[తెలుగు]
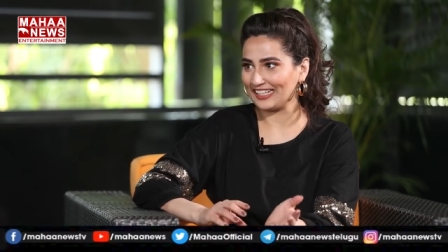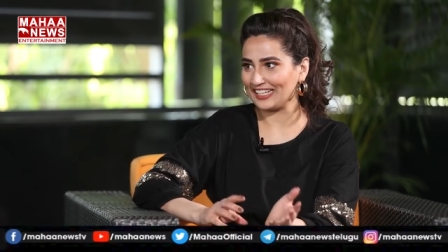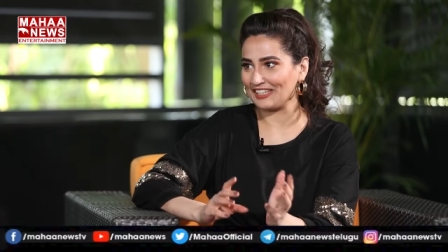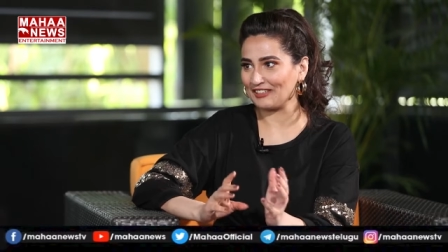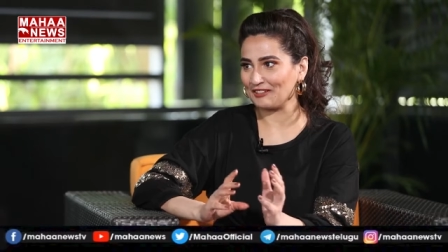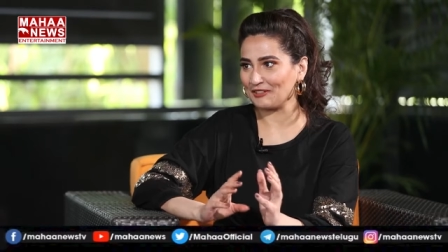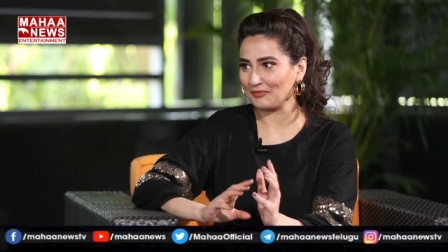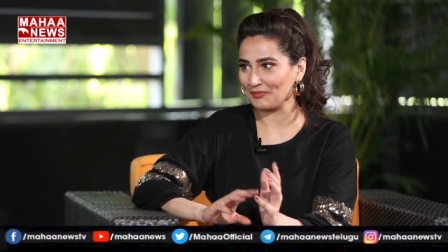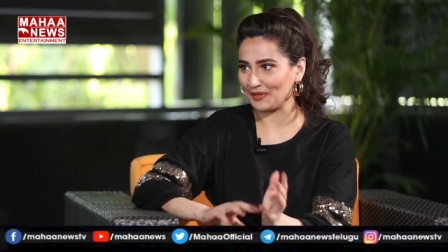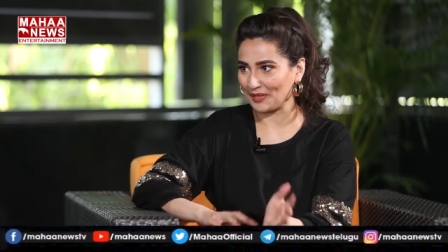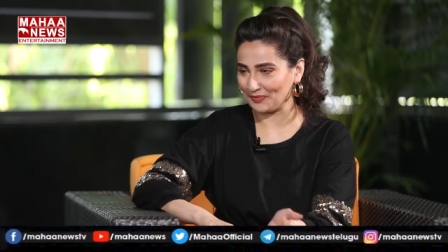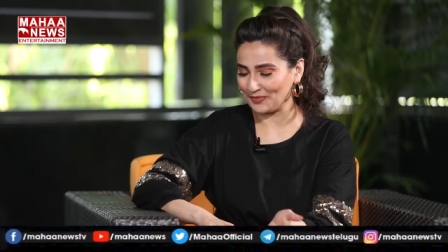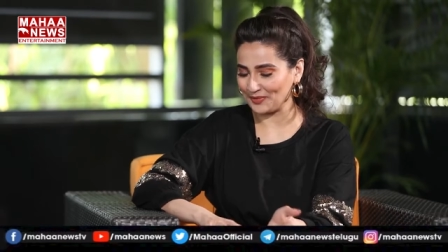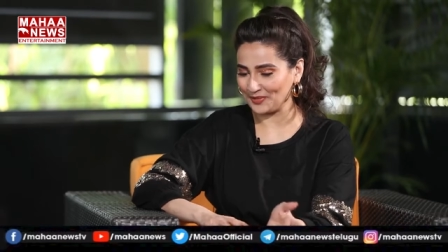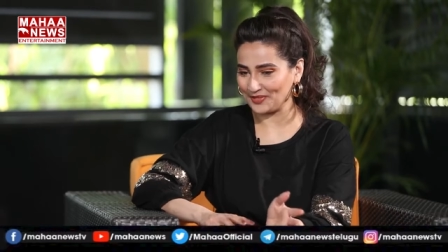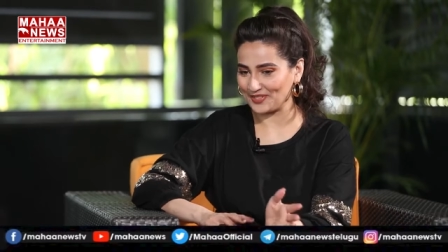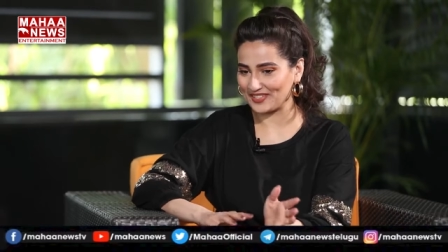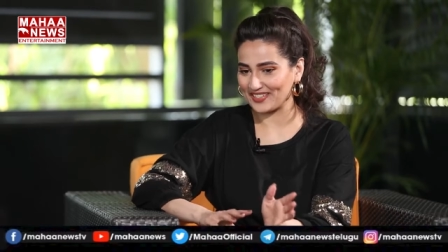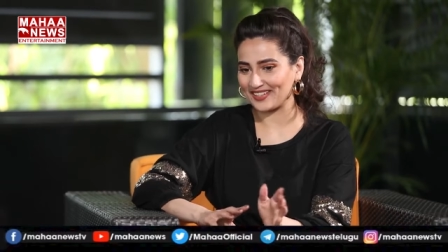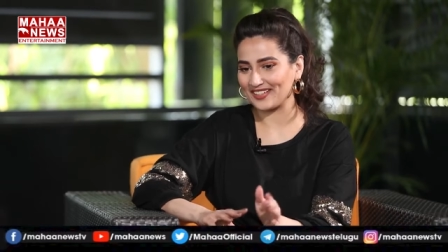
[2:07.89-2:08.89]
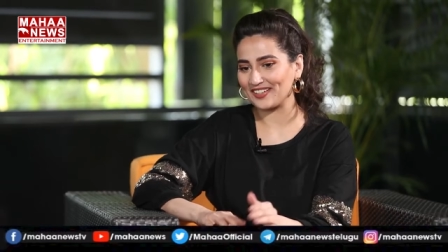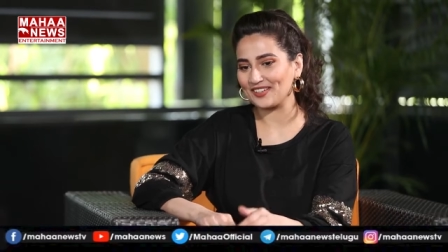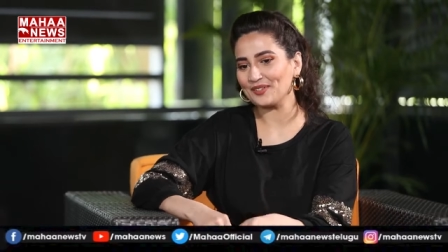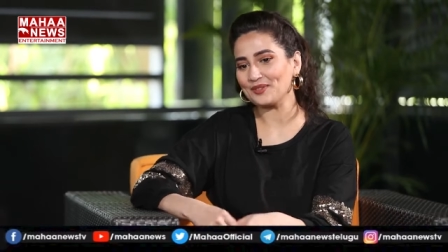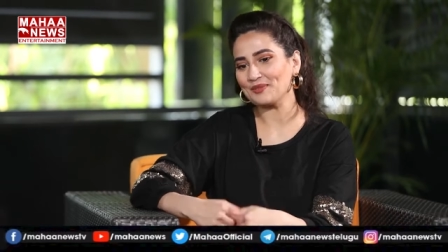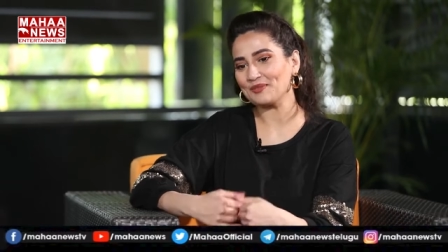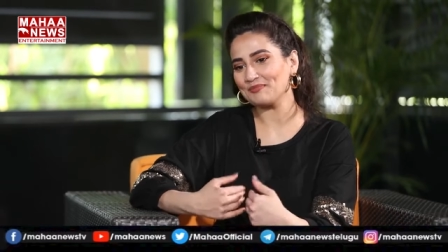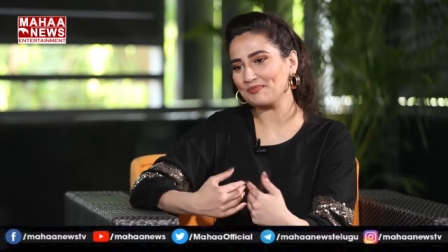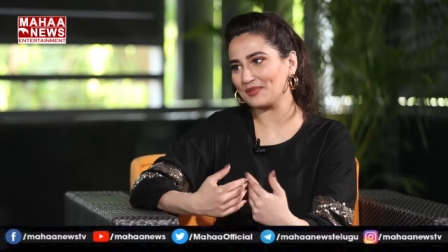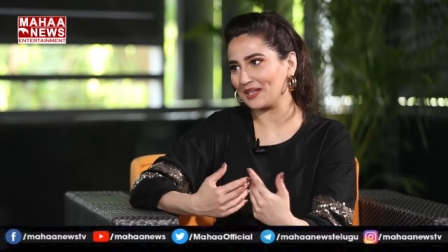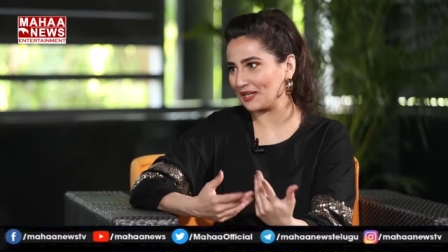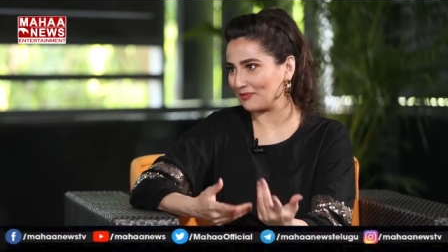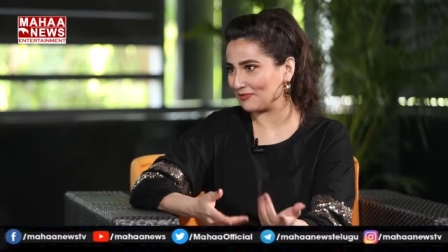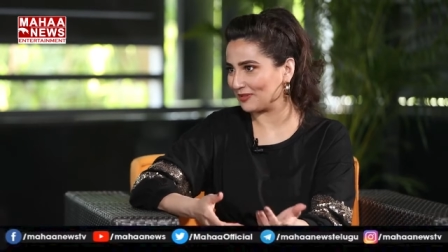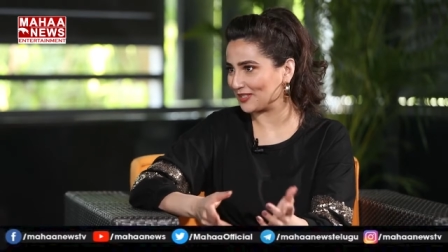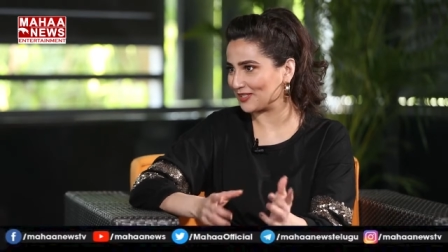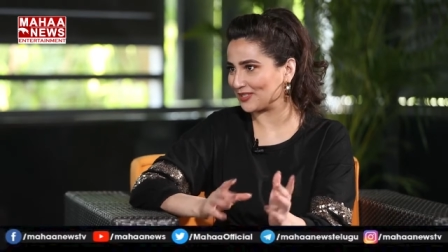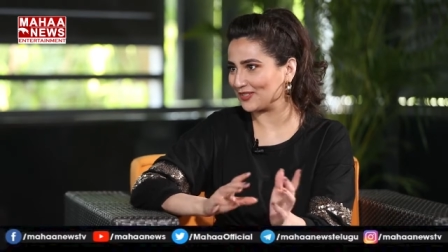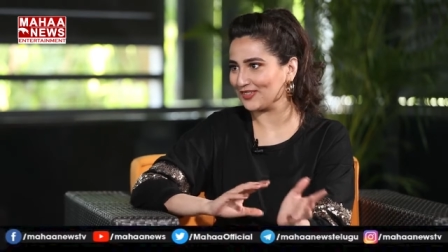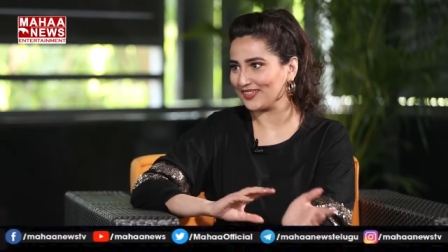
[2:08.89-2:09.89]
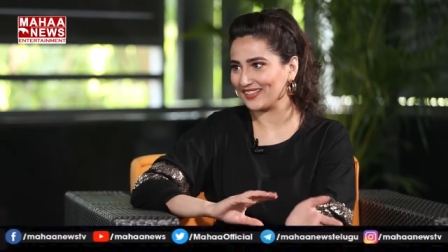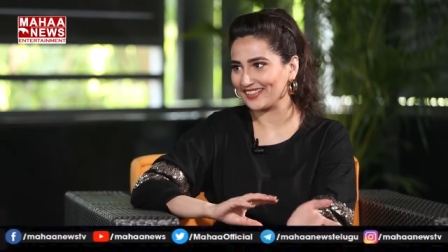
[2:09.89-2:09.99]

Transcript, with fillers: హీరో ప్రపోజ్ చేయడం ప్రేమించడం